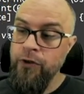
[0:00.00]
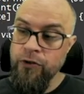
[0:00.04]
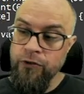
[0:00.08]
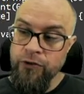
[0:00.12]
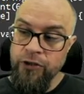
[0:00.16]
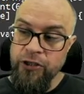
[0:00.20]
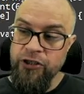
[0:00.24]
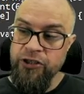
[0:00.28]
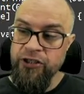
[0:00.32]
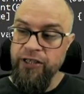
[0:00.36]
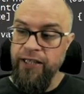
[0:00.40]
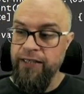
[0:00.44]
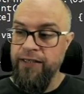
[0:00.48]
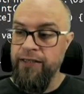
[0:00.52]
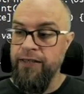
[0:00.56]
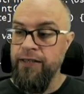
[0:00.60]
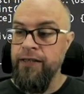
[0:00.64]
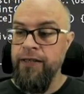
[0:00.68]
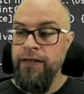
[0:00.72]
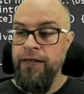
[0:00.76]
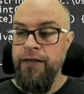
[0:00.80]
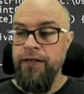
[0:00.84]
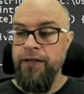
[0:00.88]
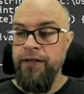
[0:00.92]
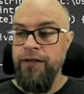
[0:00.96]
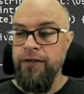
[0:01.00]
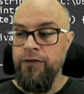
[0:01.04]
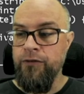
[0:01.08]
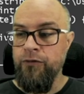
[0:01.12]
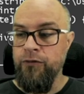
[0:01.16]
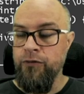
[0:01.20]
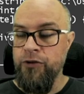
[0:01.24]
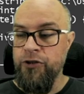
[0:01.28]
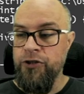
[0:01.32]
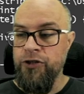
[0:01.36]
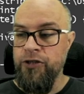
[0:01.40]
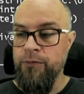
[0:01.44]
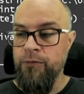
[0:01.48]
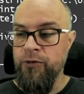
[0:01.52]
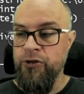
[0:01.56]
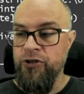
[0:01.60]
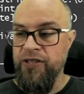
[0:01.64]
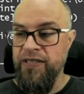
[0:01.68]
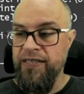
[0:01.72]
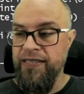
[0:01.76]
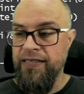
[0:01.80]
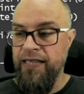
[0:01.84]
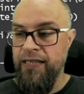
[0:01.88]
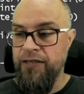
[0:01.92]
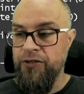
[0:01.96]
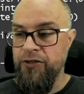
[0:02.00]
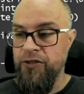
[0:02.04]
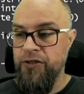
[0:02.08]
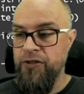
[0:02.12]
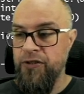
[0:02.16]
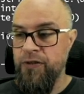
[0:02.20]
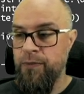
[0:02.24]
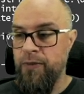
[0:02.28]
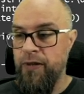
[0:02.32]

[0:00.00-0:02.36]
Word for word: No, też taki, który się może zdarzyć.